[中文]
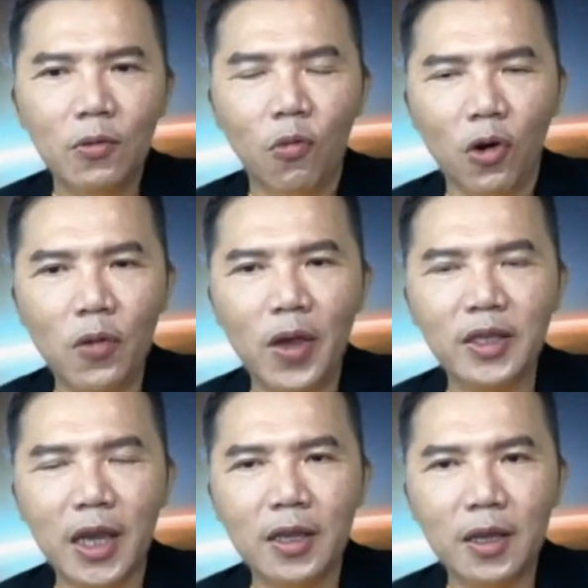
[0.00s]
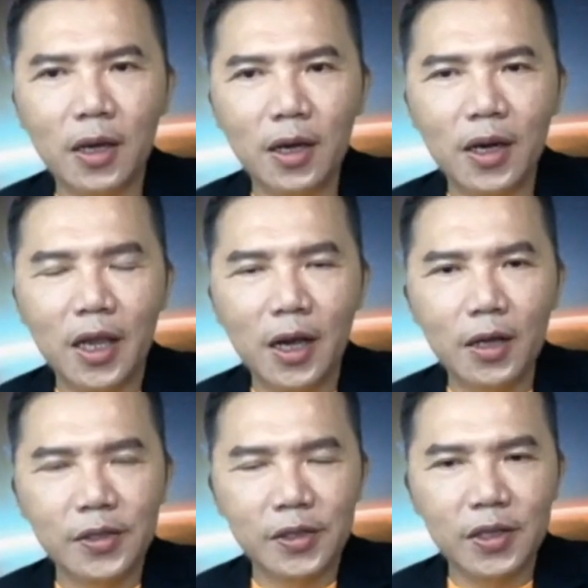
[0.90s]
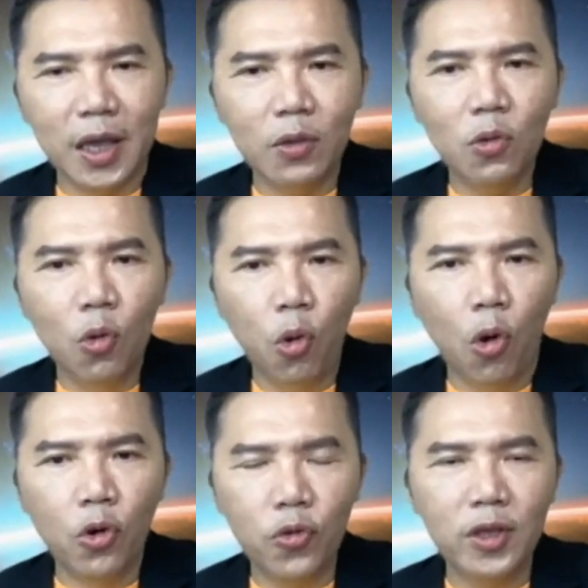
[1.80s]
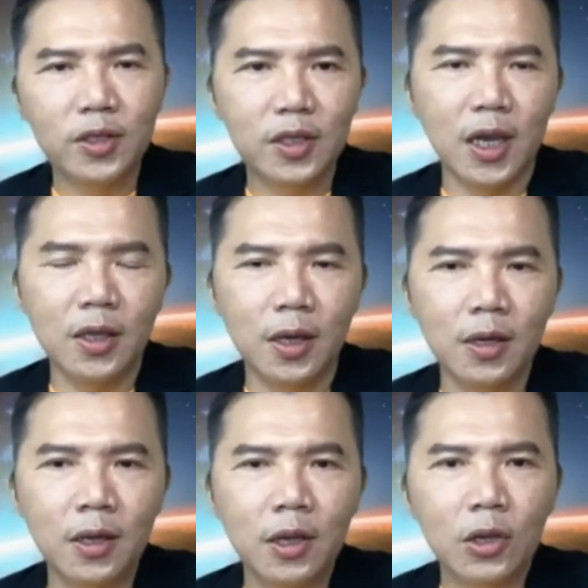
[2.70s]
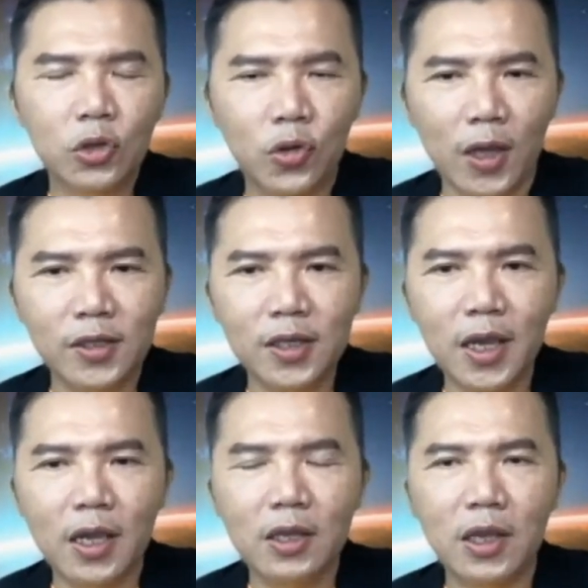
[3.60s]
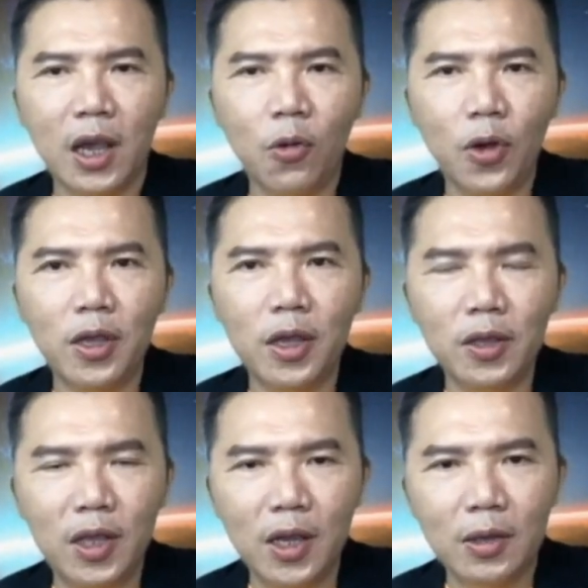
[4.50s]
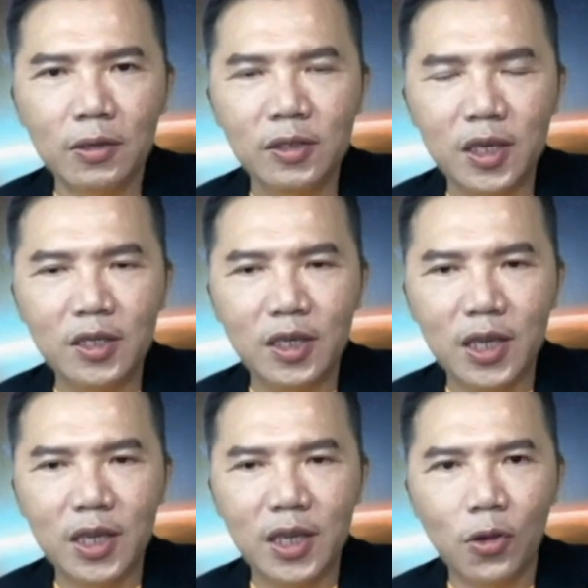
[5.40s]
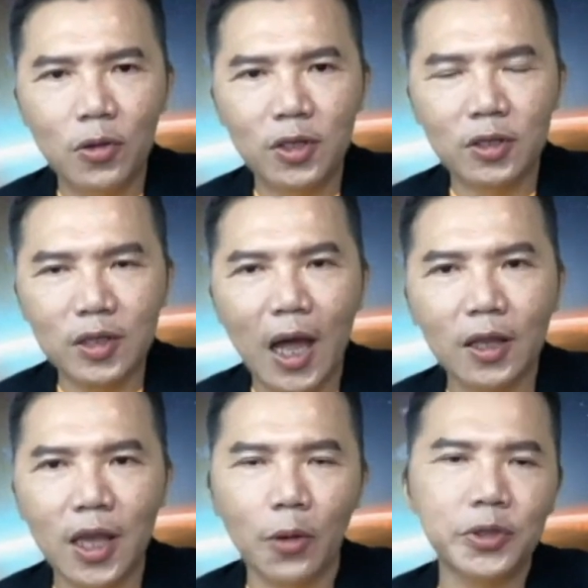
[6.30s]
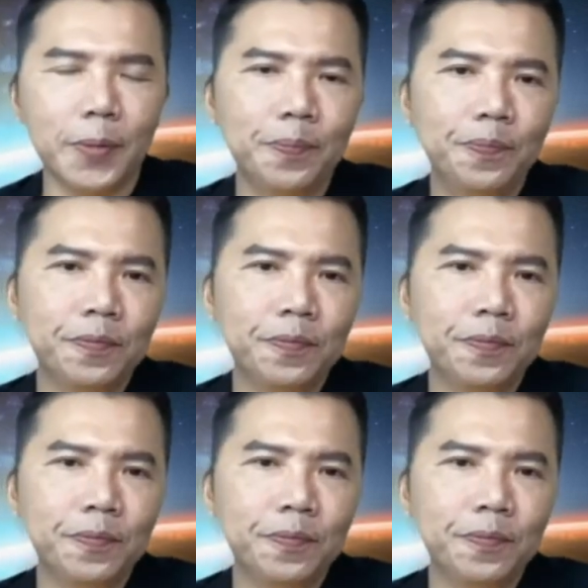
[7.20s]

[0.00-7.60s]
我认为在二零二四年火运之前呢，全世界也会一定经济上会有一次大调整，